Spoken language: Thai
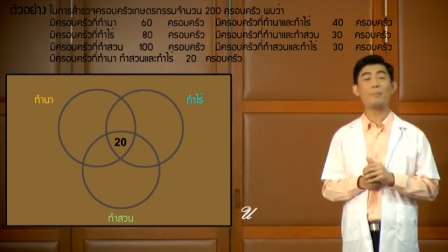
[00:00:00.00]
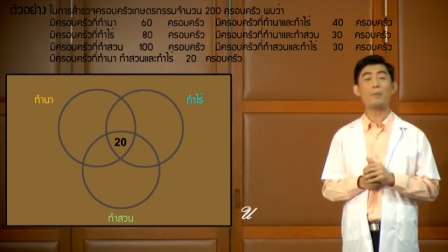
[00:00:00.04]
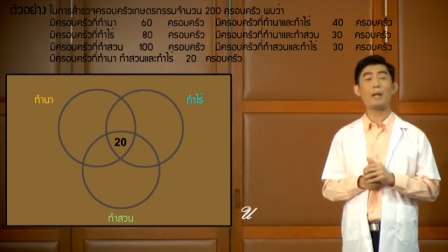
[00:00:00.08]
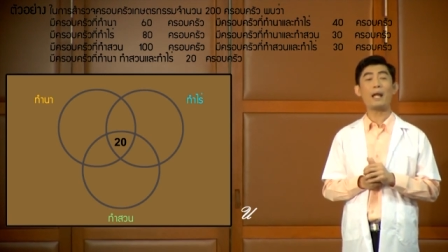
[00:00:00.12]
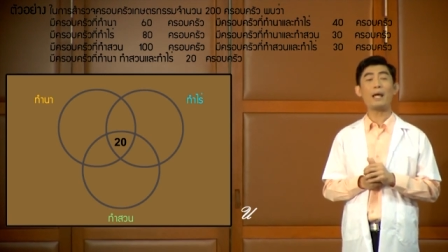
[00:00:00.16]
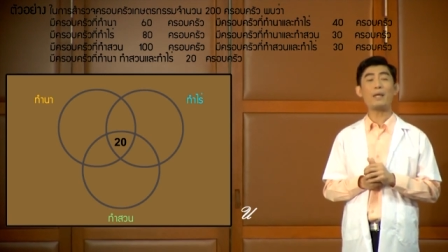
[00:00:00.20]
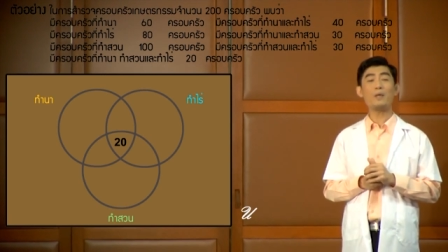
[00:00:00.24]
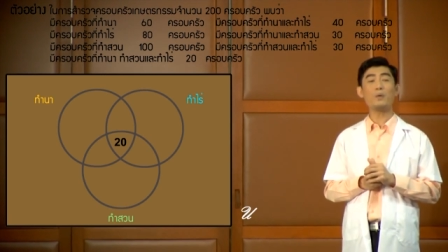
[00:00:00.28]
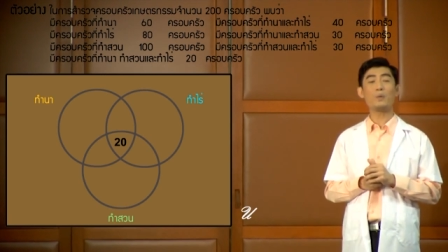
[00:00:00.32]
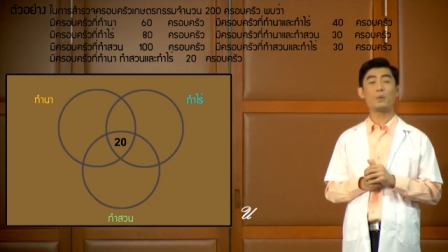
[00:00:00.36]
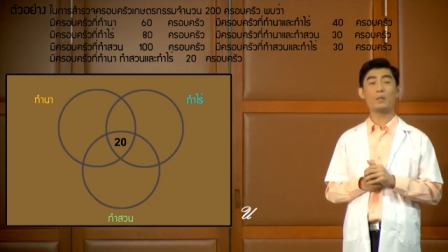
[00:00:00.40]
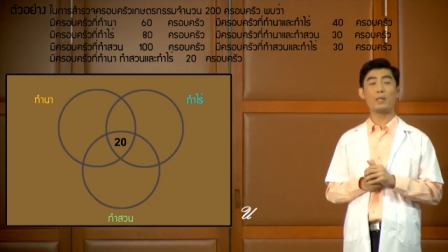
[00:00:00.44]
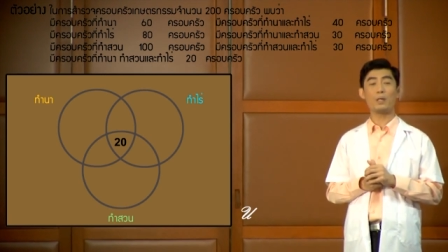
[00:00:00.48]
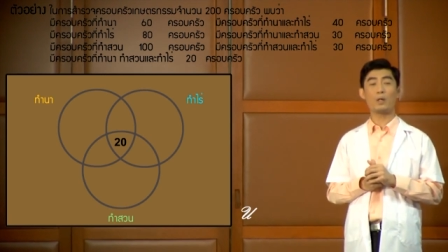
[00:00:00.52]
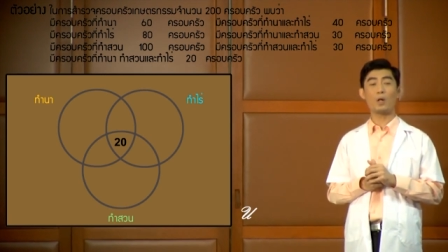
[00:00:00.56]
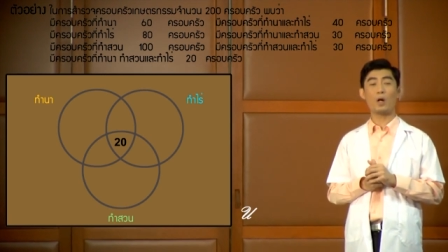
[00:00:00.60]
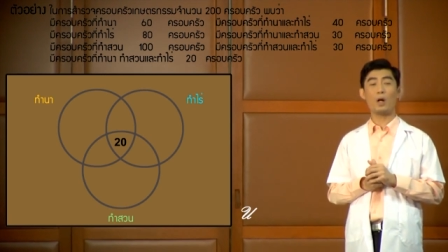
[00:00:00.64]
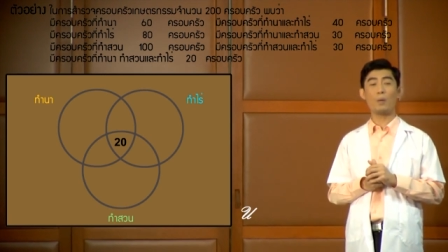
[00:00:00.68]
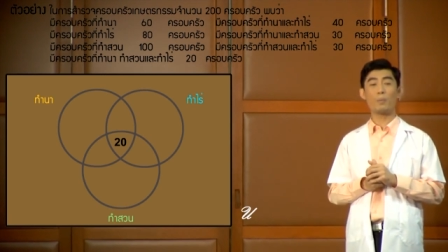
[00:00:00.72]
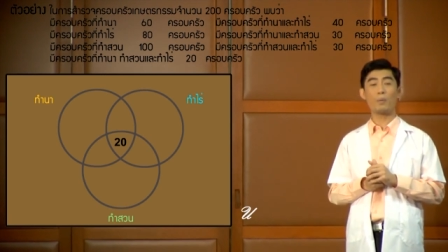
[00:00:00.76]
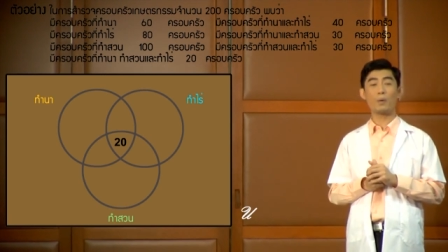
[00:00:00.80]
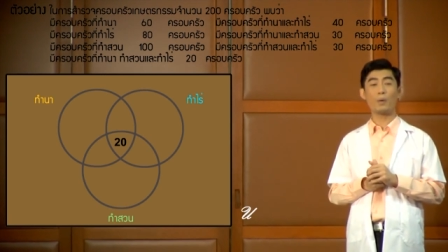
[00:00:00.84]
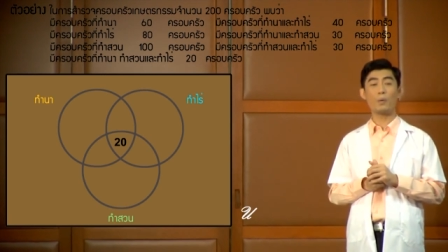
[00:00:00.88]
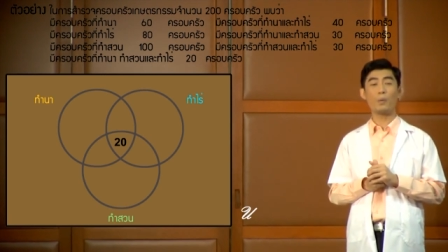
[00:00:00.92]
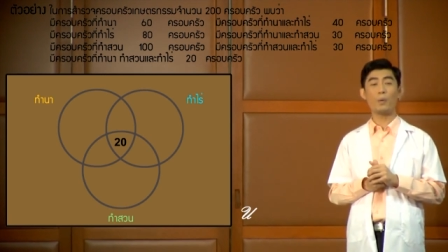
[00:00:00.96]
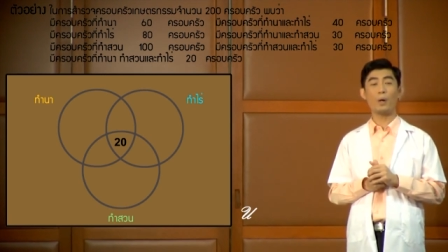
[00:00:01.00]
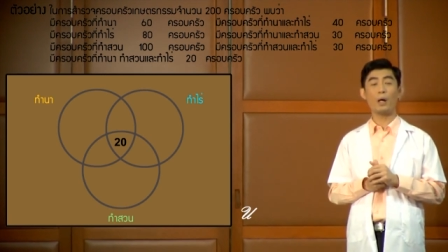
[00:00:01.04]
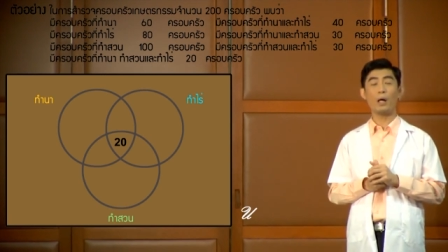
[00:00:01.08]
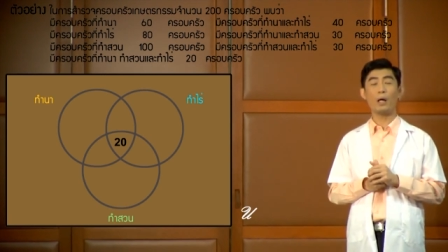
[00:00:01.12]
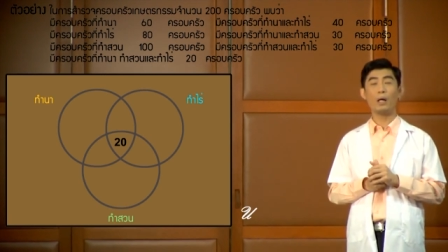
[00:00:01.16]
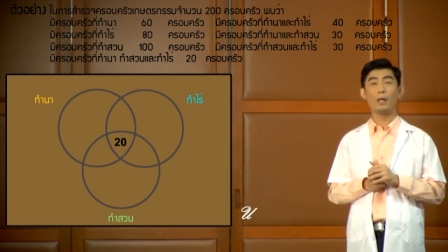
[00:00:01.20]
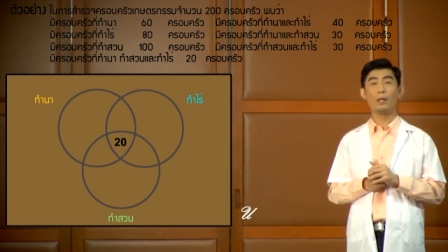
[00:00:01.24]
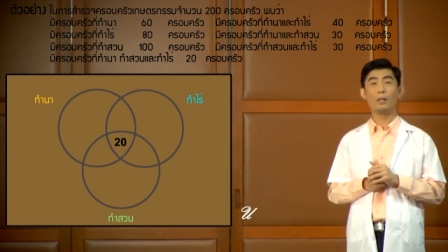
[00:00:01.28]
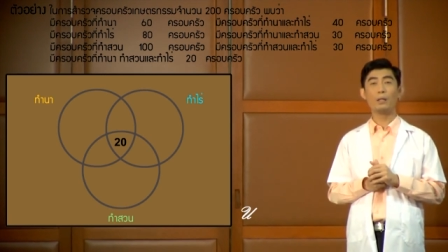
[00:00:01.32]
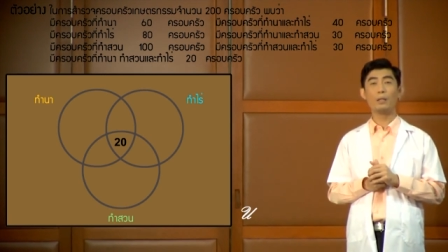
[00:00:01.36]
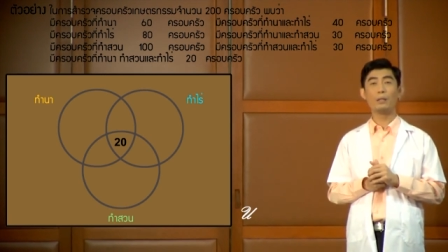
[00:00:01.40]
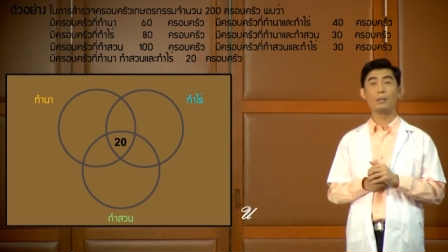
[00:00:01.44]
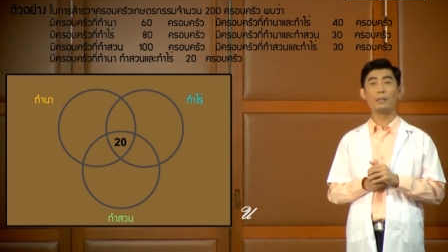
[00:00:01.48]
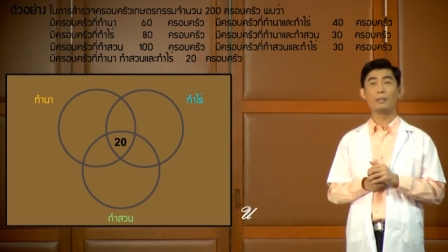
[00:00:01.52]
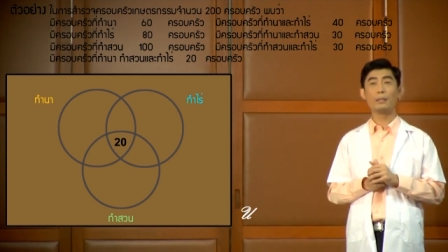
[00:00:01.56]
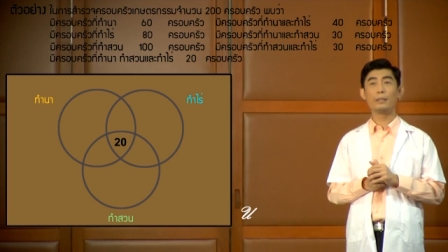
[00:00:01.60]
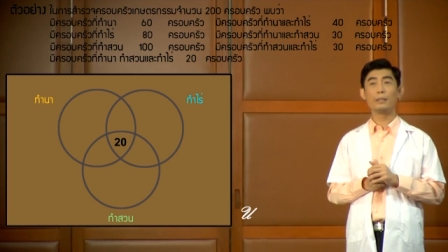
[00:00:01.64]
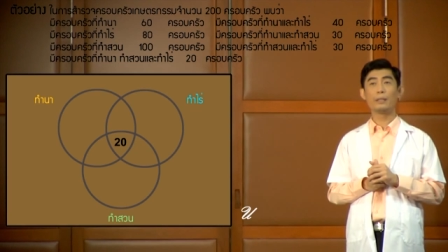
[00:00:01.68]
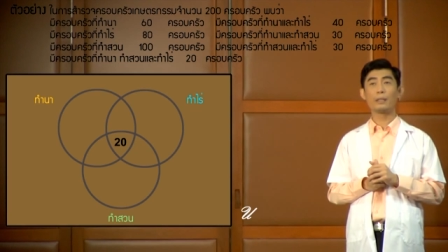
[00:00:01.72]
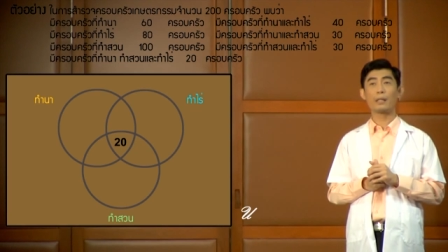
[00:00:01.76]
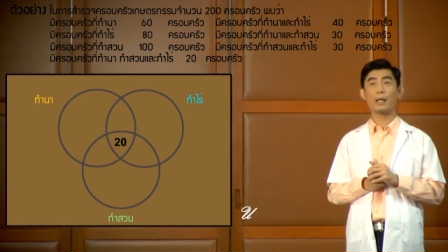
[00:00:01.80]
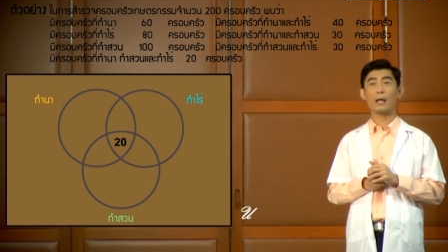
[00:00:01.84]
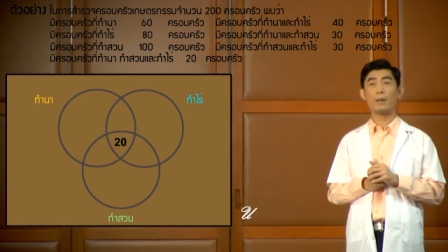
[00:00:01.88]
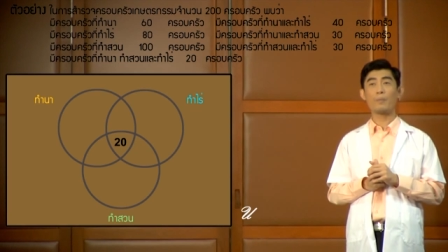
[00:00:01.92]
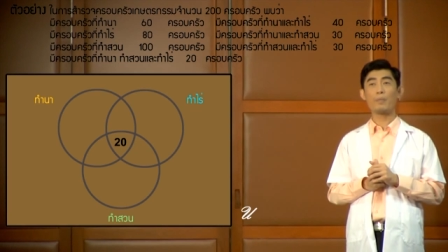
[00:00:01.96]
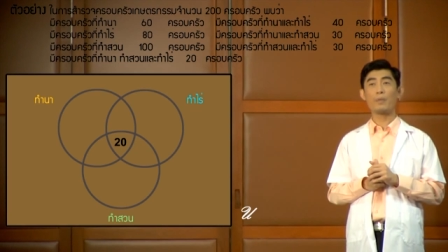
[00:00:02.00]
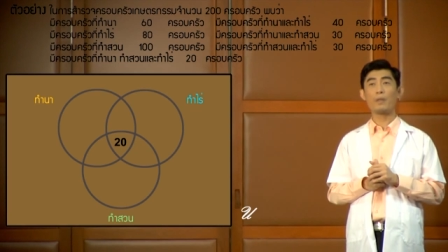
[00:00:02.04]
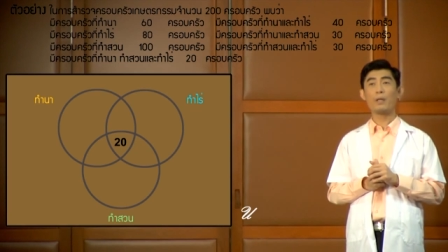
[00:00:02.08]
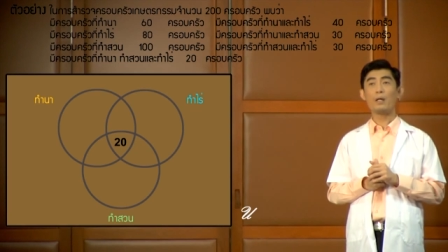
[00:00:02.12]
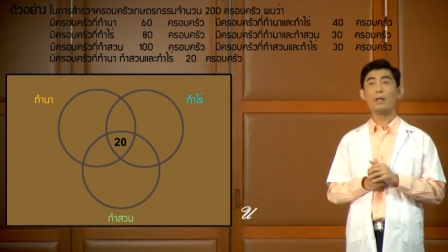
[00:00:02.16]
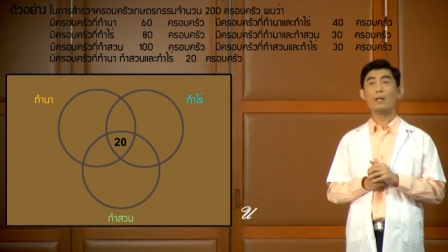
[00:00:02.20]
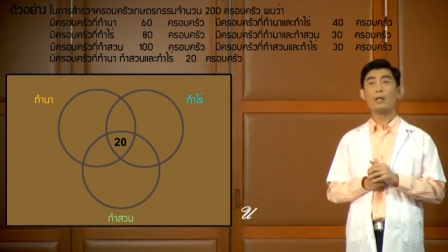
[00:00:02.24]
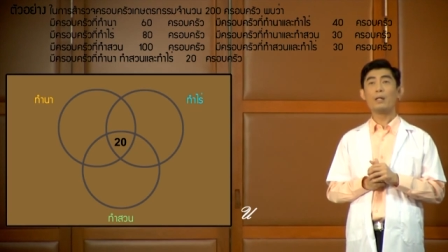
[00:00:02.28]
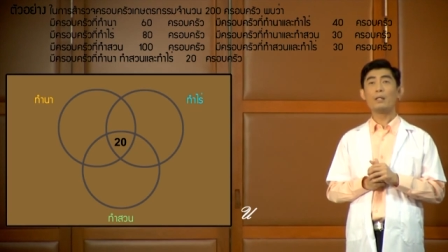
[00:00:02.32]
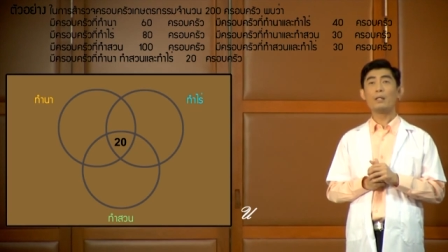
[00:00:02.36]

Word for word: ทำไร่อยู่กี่ครอบครัวนะครับ